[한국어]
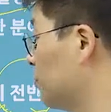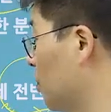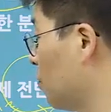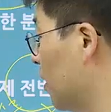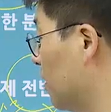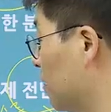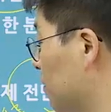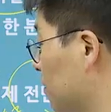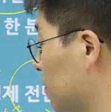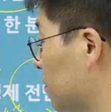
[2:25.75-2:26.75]
변화
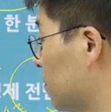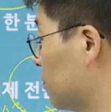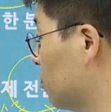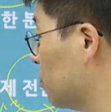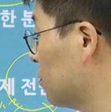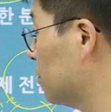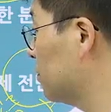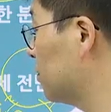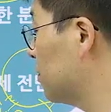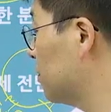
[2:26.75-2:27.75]
어,
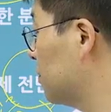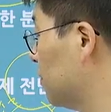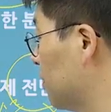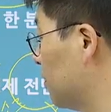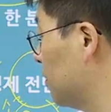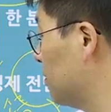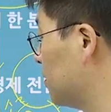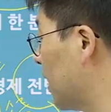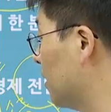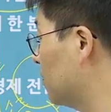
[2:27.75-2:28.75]
또는
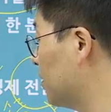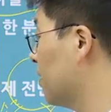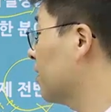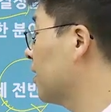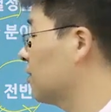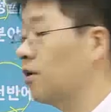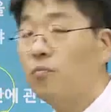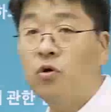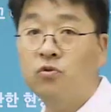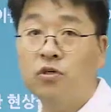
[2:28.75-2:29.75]
인상, 예, 가격의
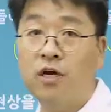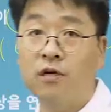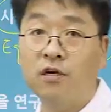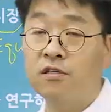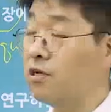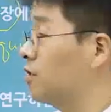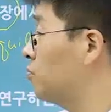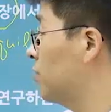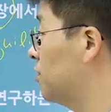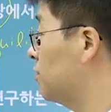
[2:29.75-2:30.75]
평균적인 가격의 인상,
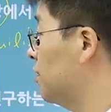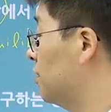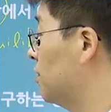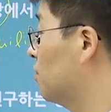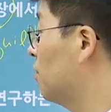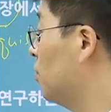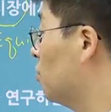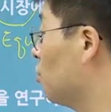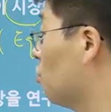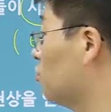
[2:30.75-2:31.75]
인플레이션 되겠네요.
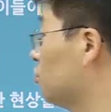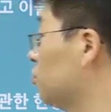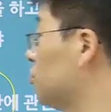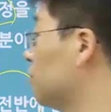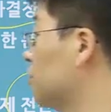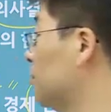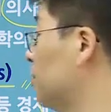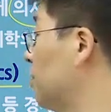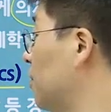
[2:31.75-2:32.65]
이런 부분들을